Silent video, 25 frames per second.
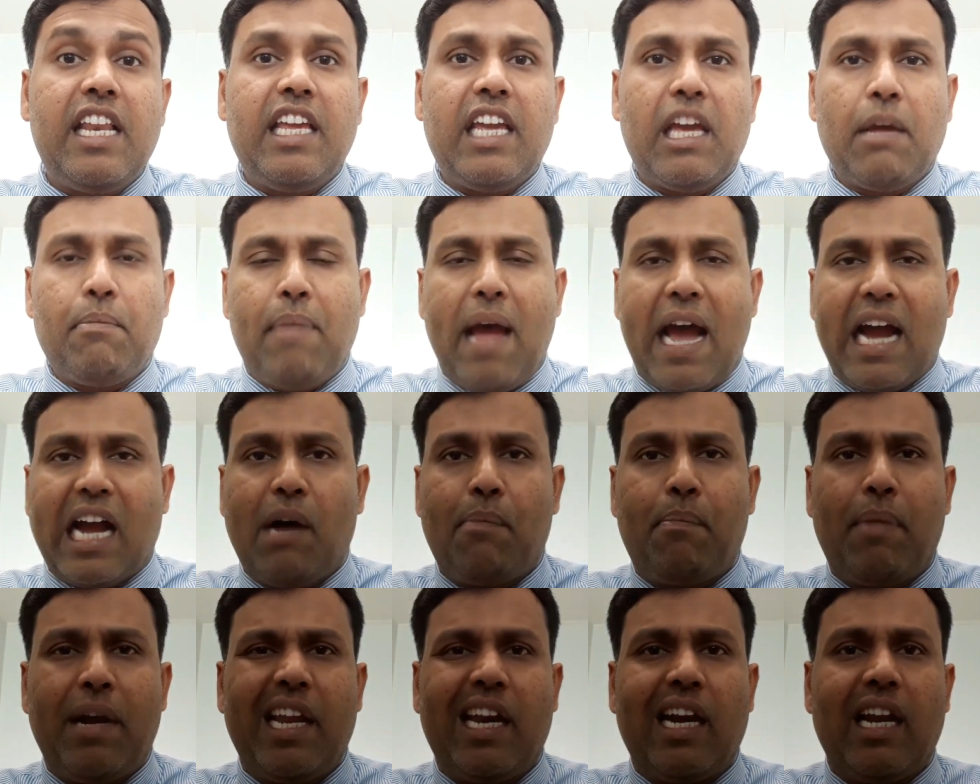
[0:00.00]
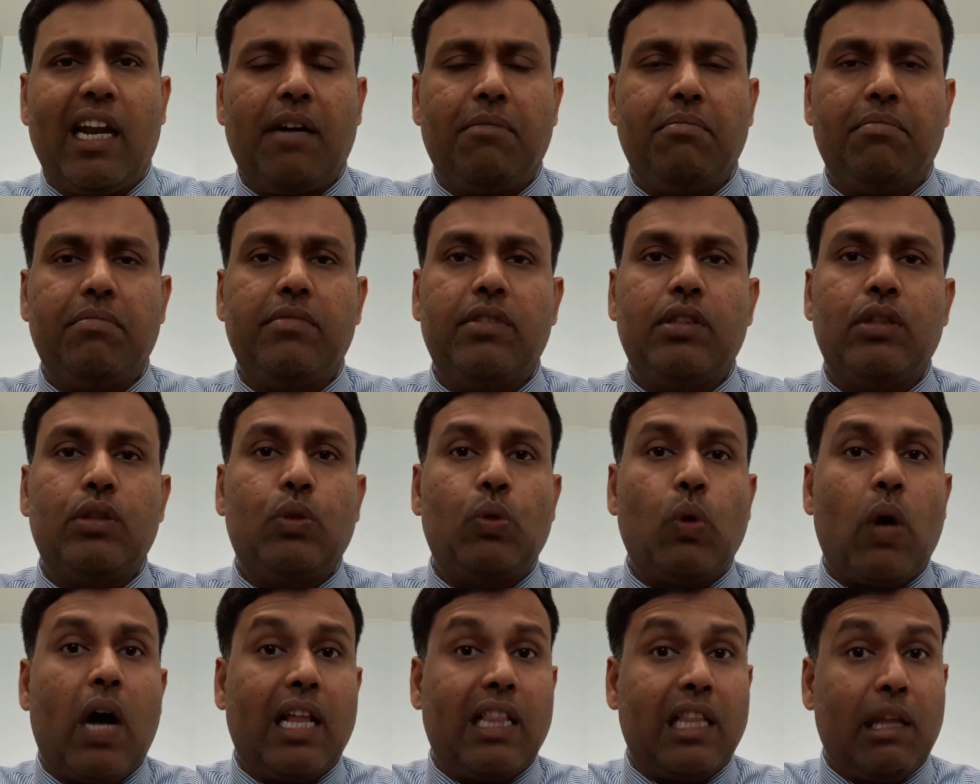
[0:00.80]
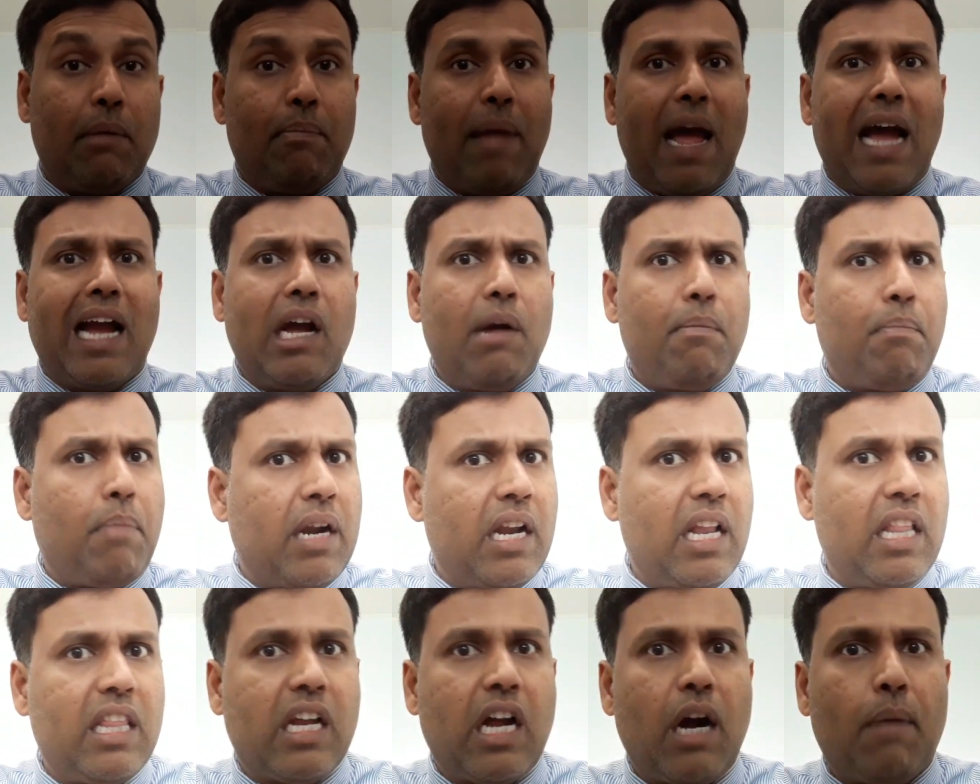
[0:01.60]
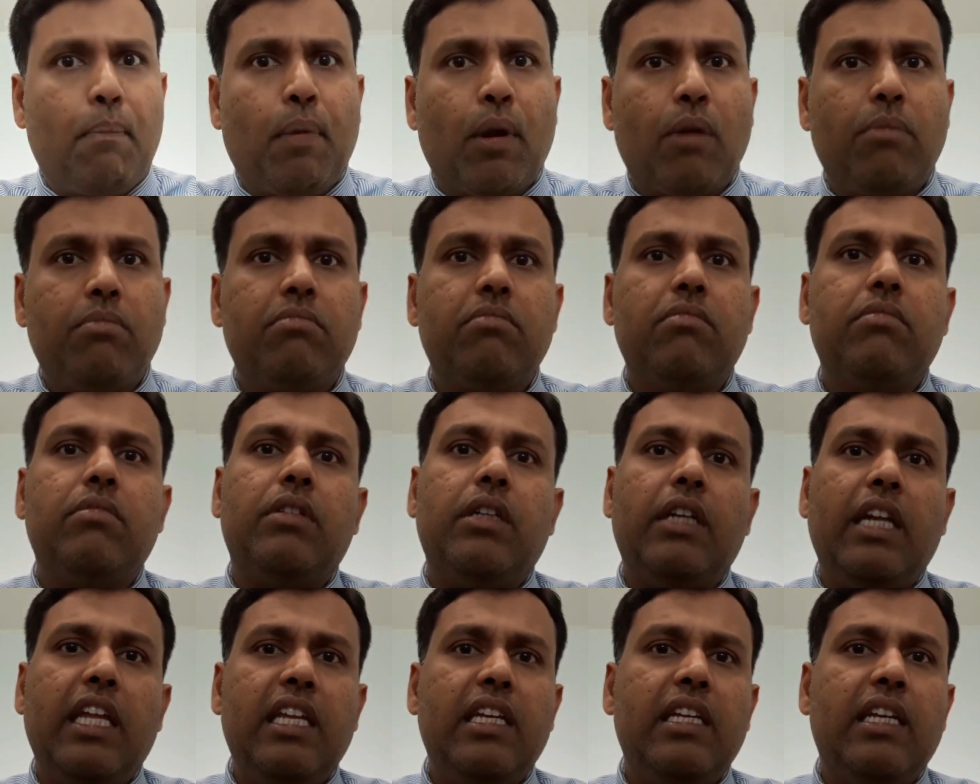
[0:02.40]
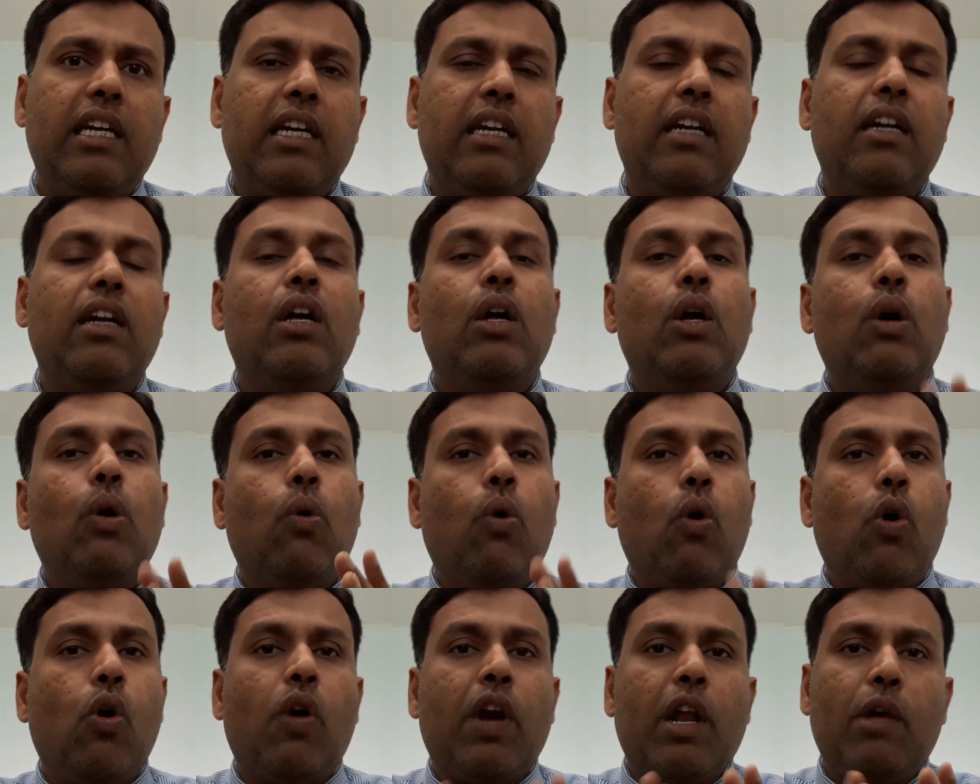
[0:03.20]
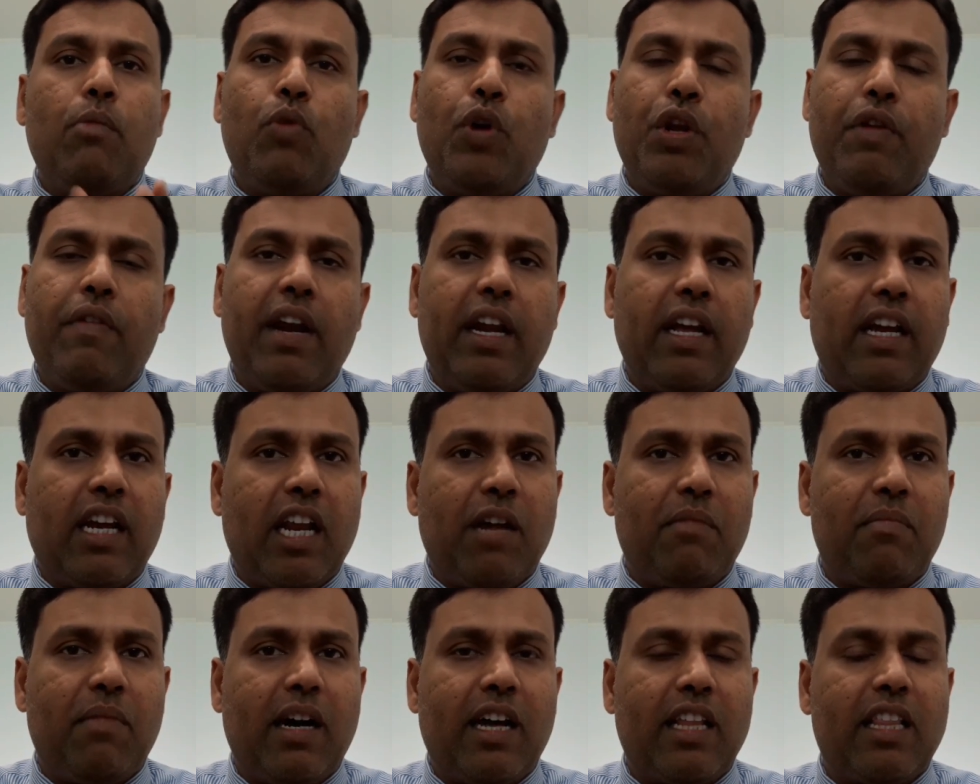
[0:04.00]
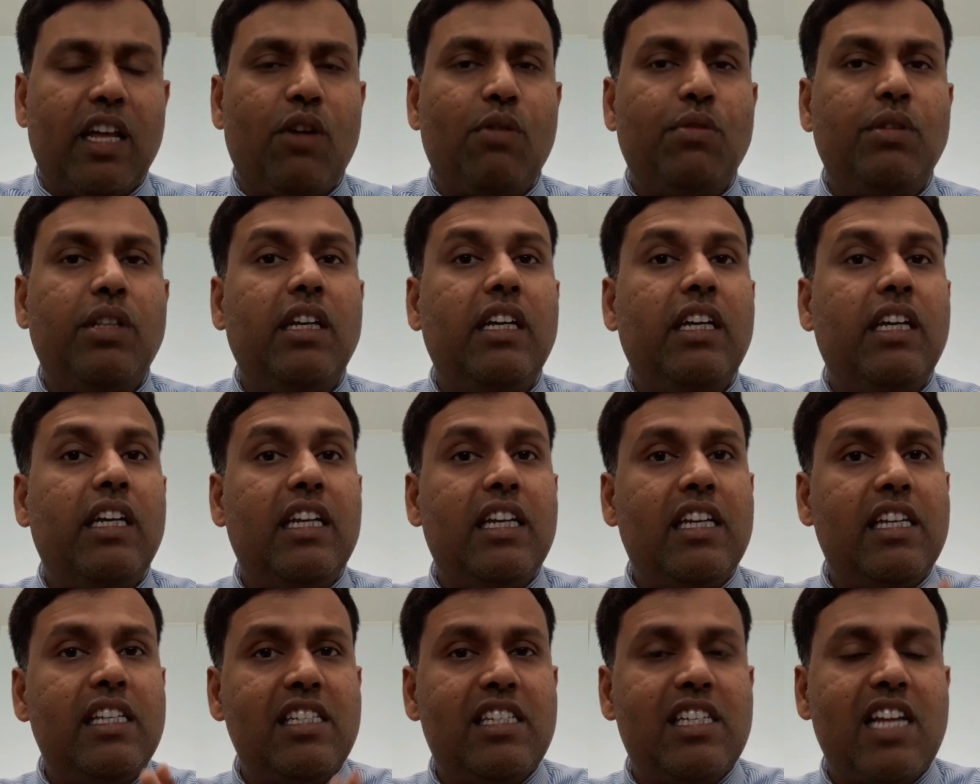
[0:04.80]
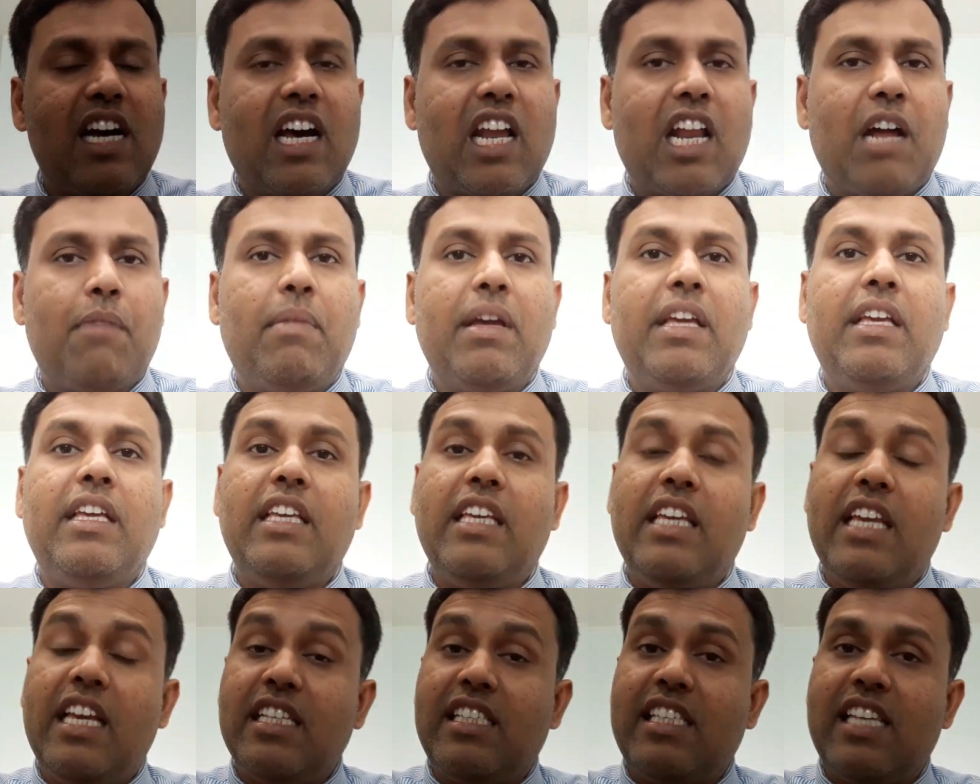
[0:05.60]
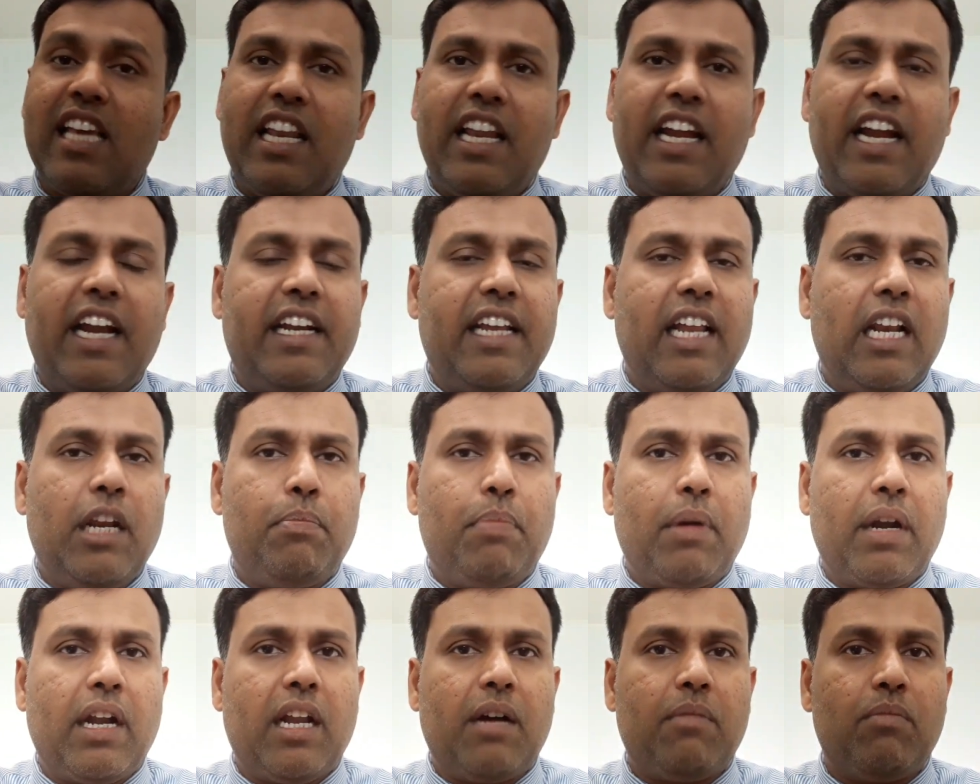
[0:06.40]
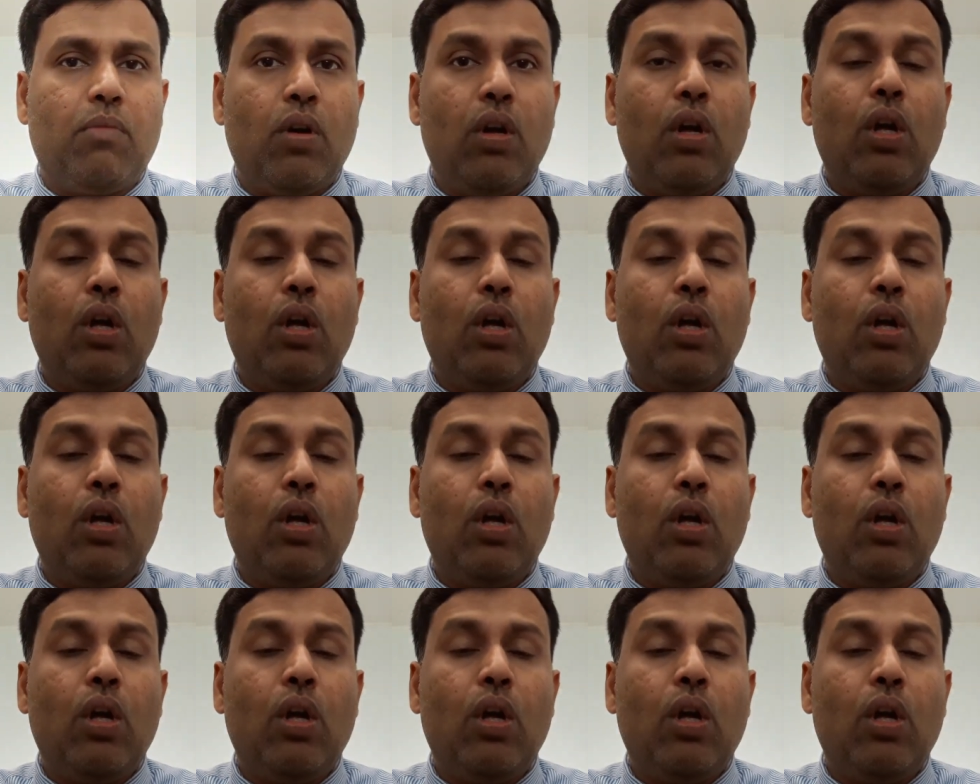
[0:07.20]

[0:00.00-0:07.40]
நீங்கள் பேக்கப் பண்ணிக்கலாம் ஸோ அந்த பேக்கப் பண்ணதுக்கு அப்புறம் நீங்கள் உங்களோட முடிவை எடுக்கலாம் அதாவது இன்ஸ்டாகிராமை ஈஸியாக நீங்கள் டெலிட் பண்ணலாம்